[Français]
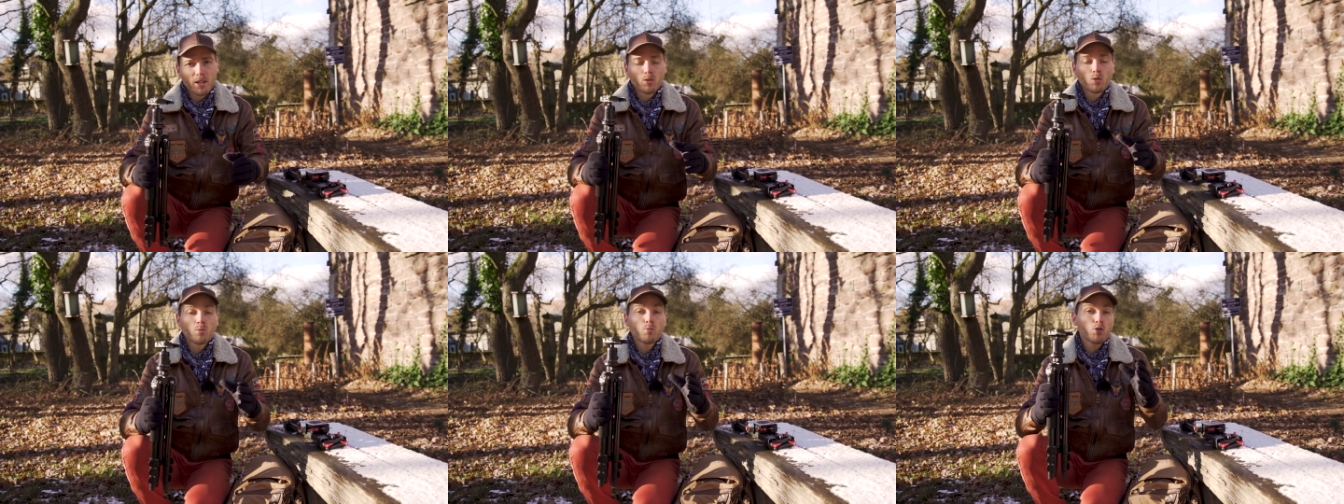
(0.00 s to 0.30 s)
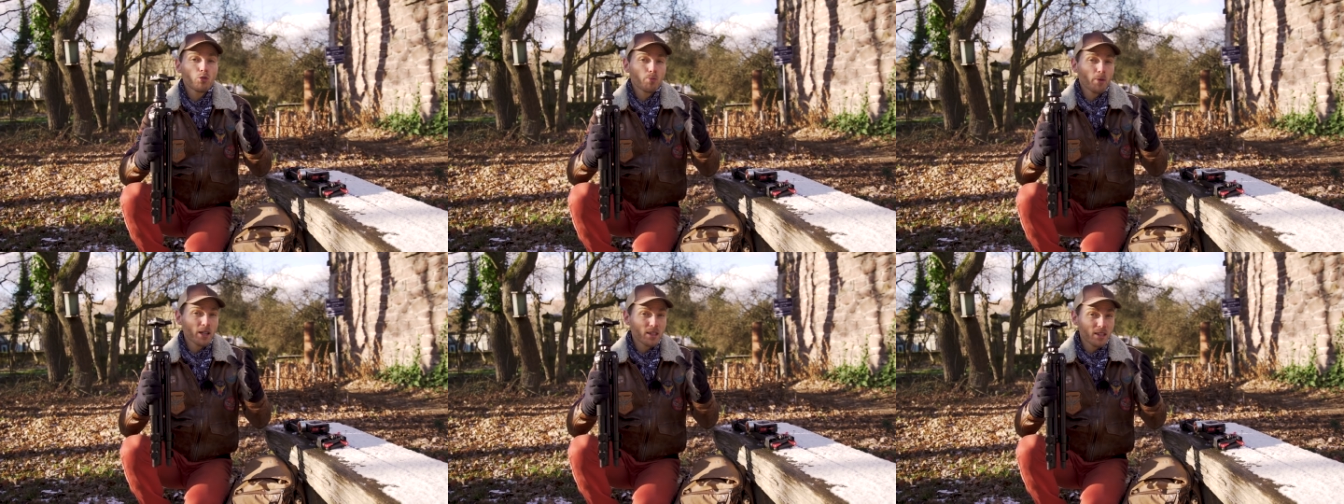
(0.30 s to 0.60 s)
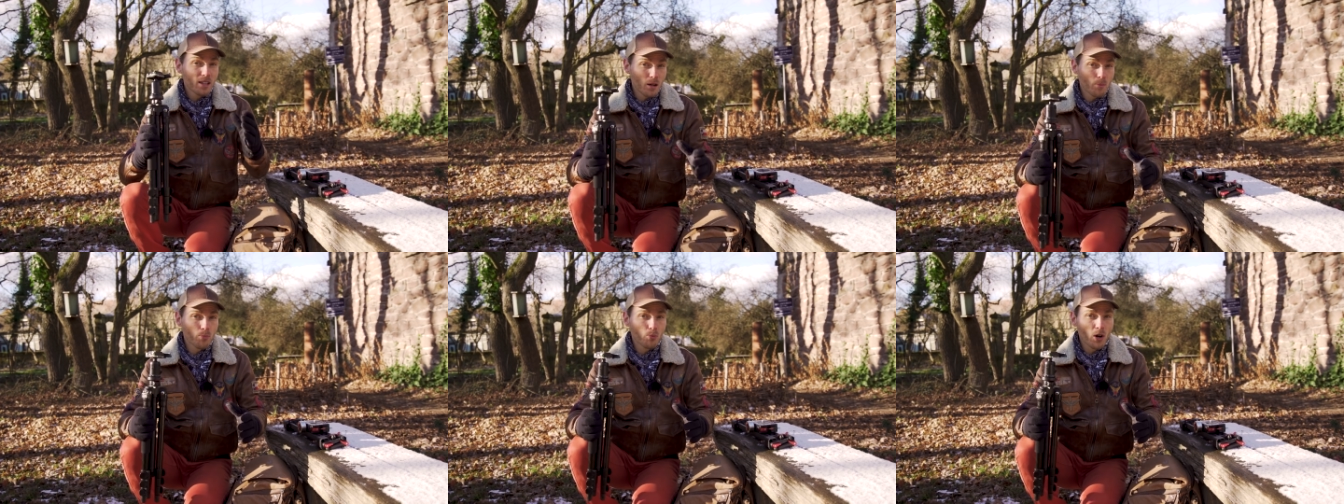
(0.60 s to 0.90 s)
qui ne bouge pas
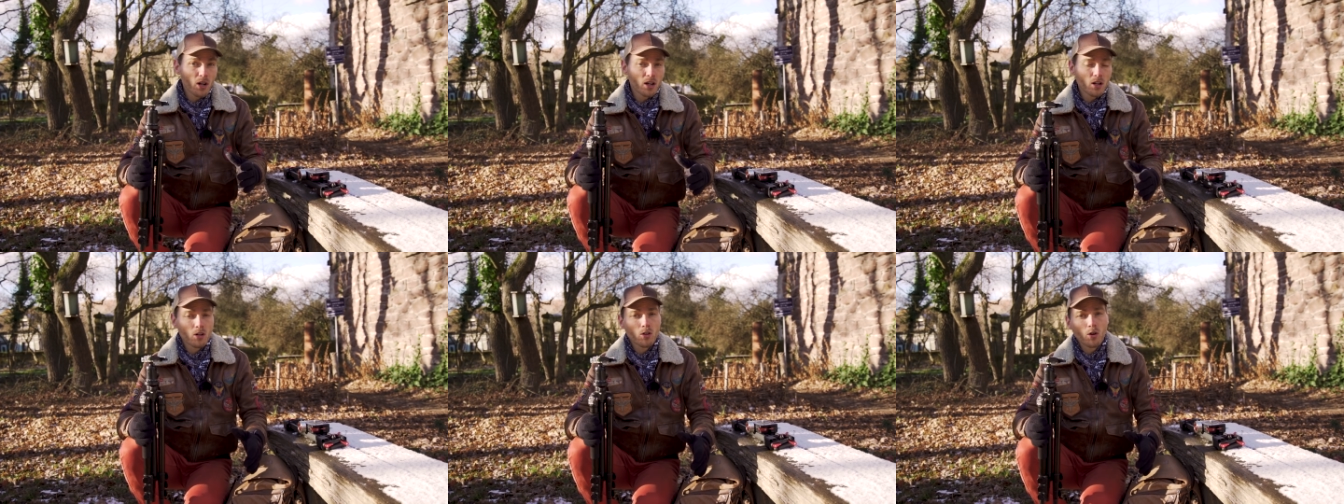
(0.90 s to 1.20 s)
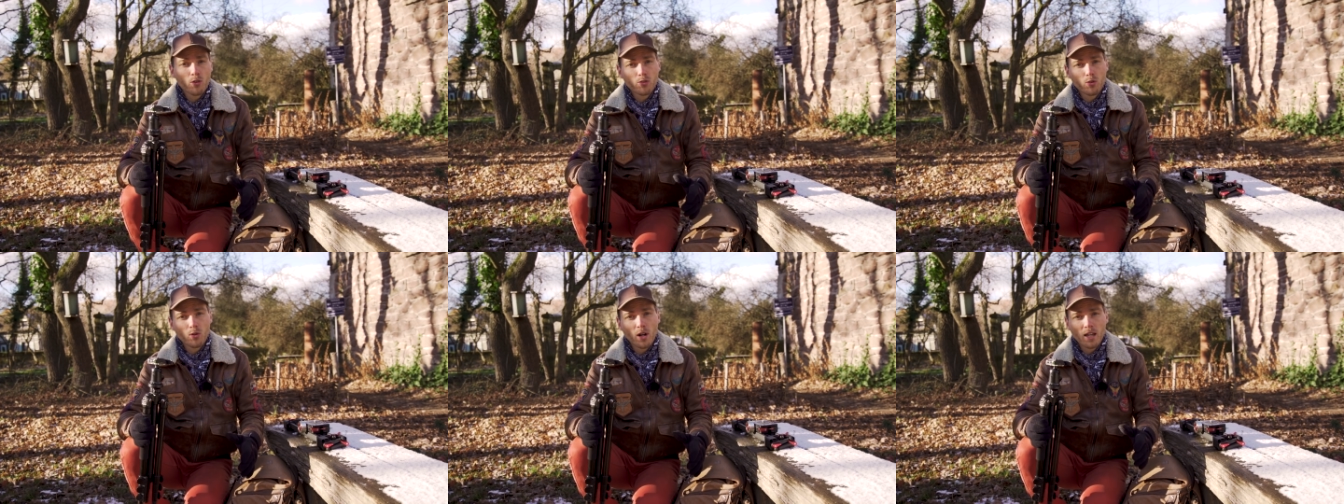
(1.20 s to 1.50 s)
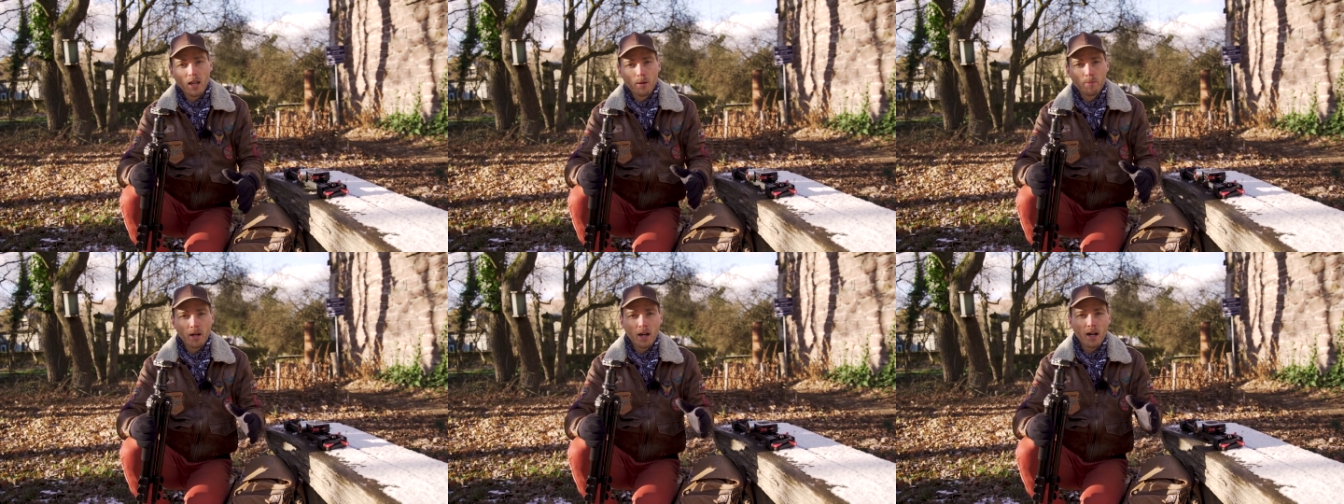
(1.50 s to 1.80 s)
d'un poil lorsque
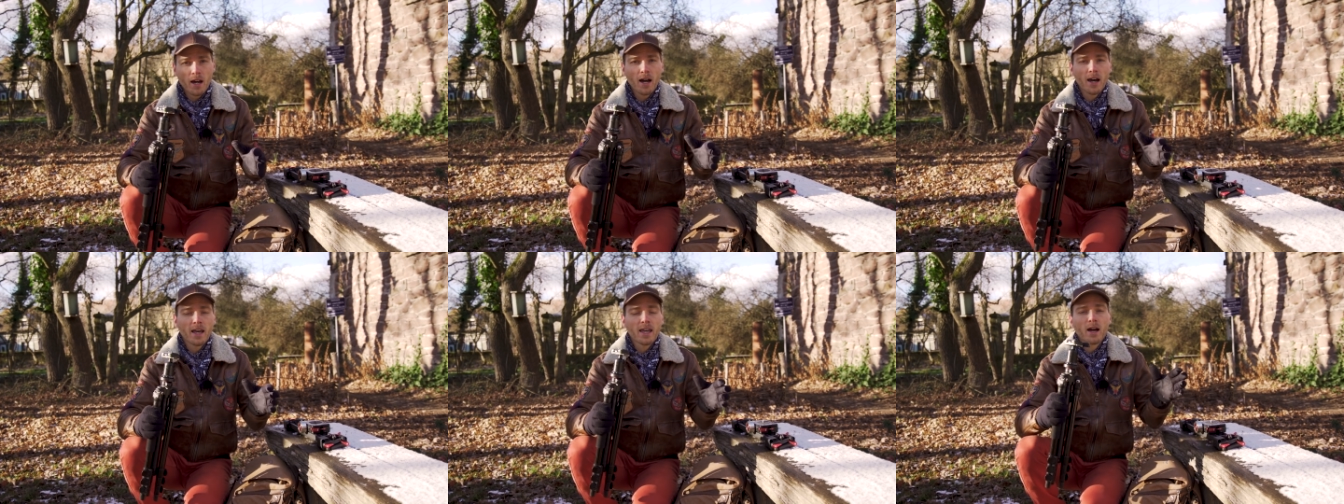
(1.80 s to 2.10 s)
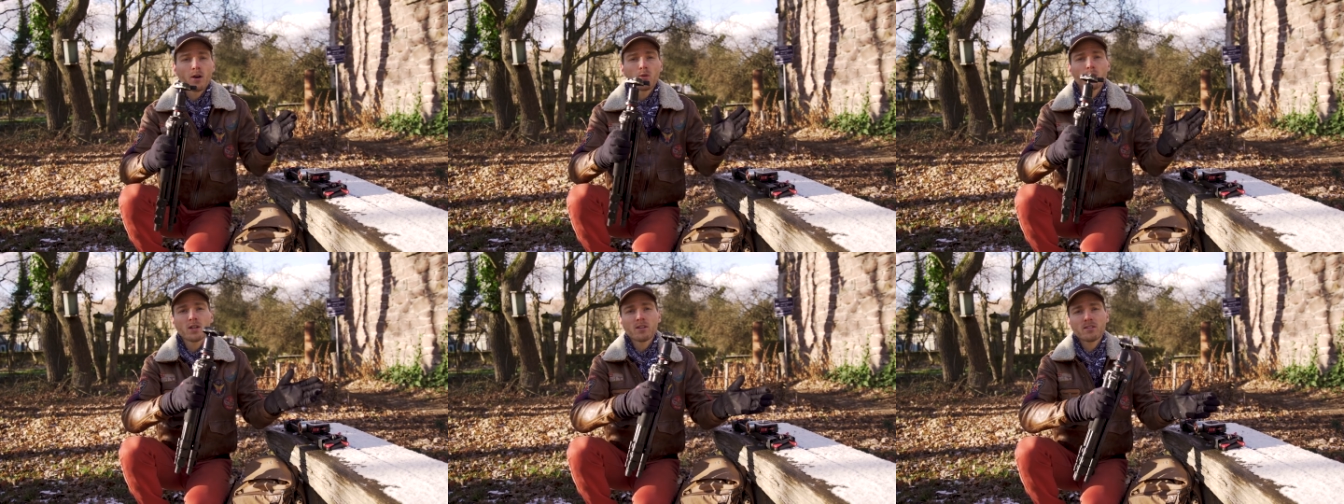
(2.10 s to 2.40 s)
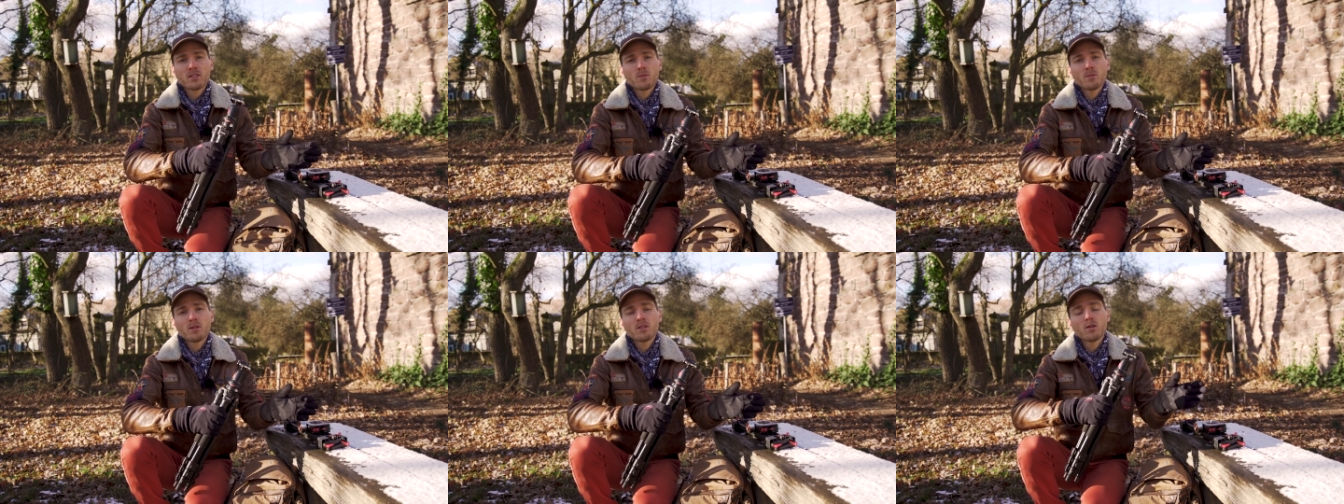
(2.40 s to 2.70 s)
la caméra est à une
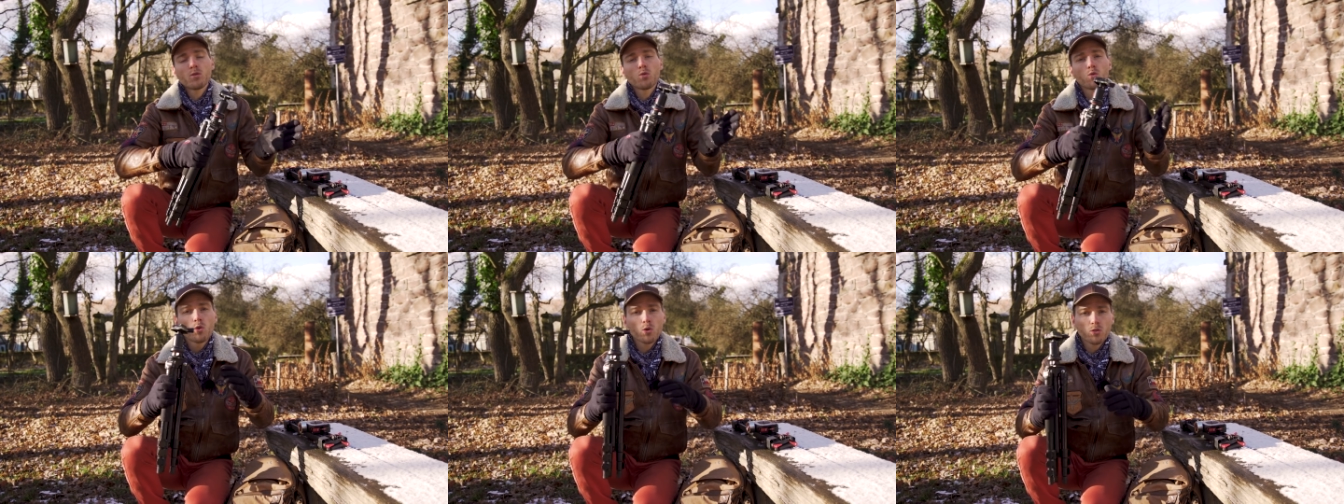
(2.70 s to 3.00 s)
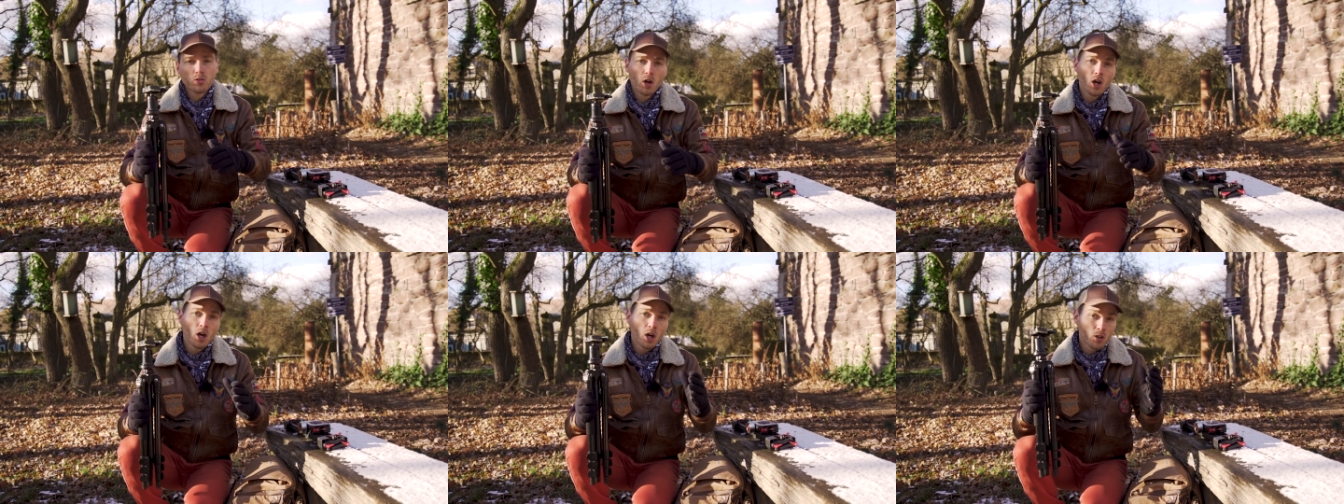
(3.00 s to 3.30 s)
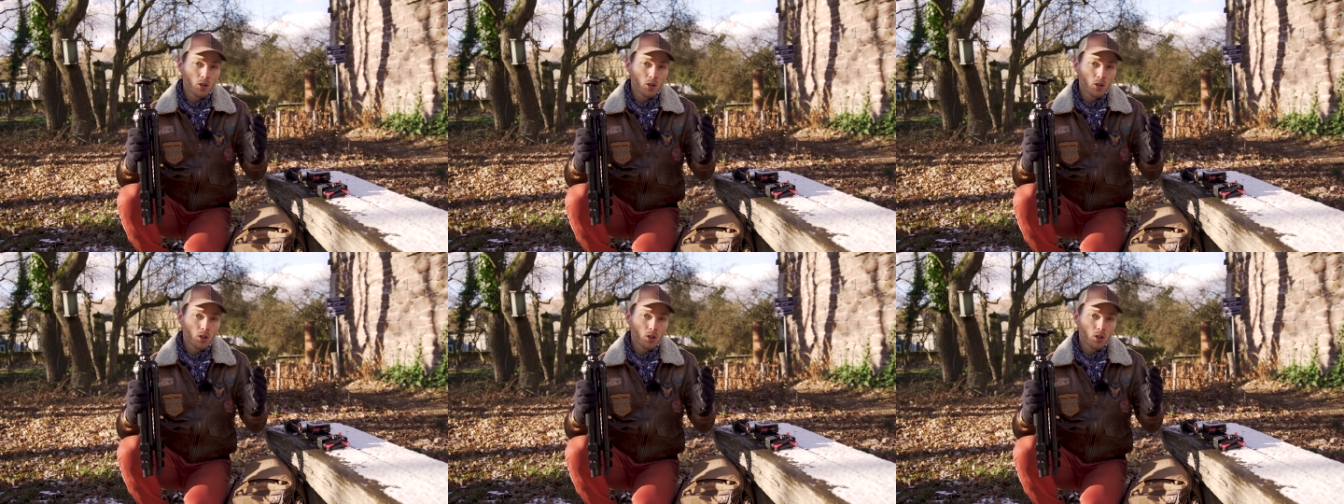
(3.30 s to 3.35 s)
extrémité ou l'autre